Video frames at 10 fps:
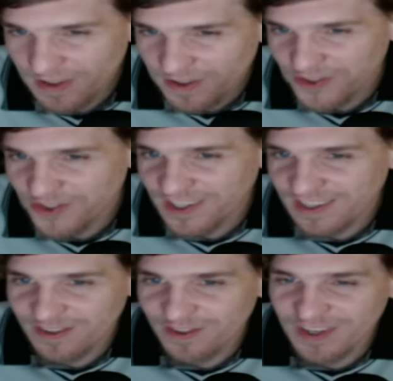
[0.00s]
dans
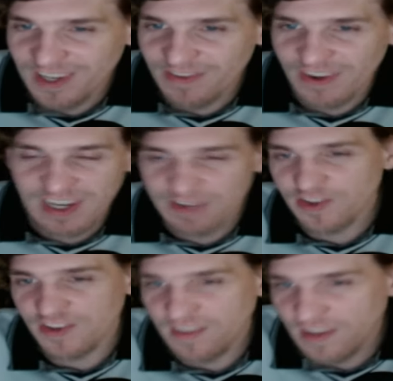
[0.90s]
son livre
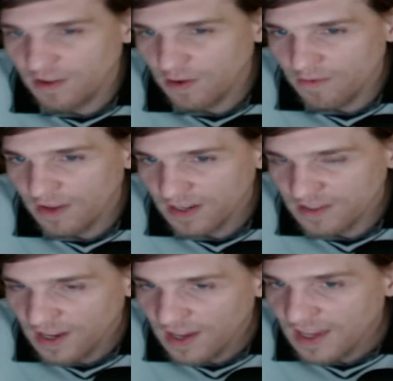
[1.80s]
Réfléchissez et devenez riche.